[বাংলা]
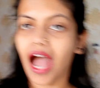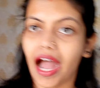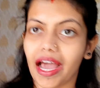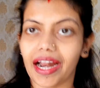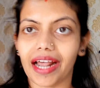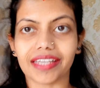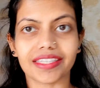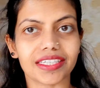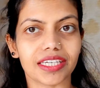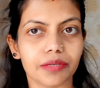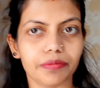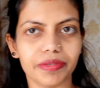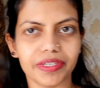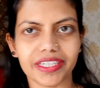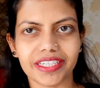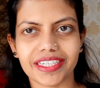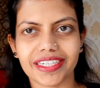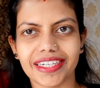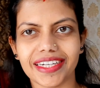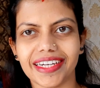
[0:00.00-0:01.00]
আর আজকে
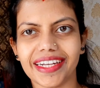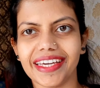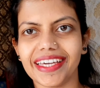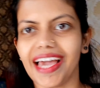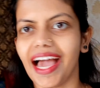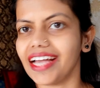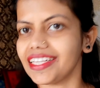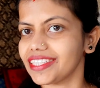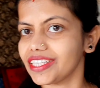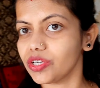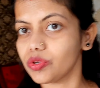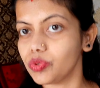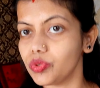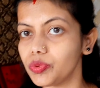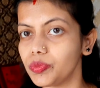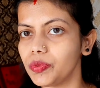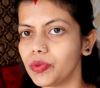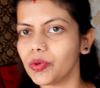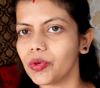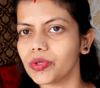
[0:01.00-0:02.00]
বৃষ্টি নেই আজকে
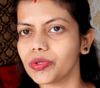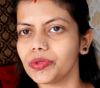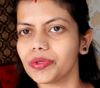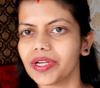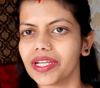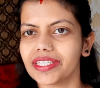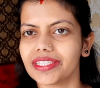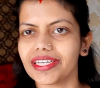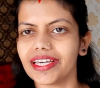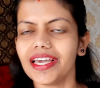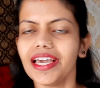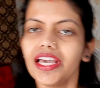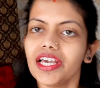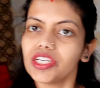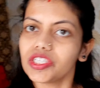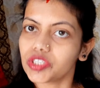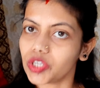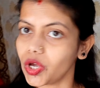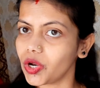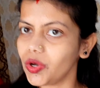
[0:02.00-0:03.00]
খুব রোদ উঠেছে
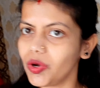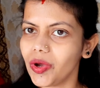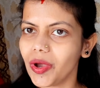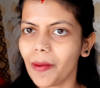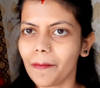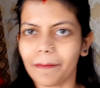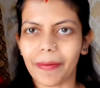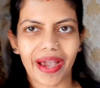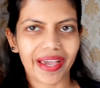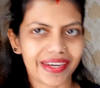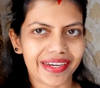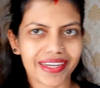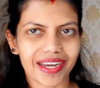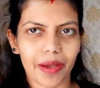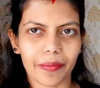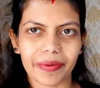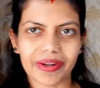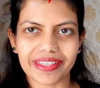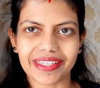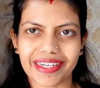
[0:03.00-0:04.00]
চলো
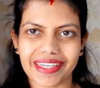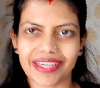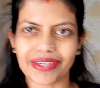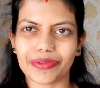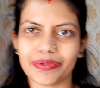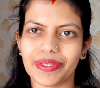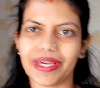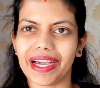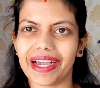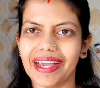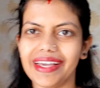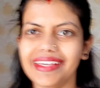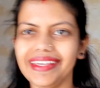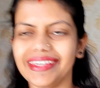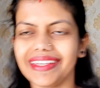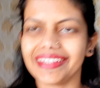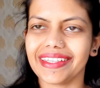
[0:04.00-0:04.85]
বাইরেটা আপনাদেরকে একটু দেখাই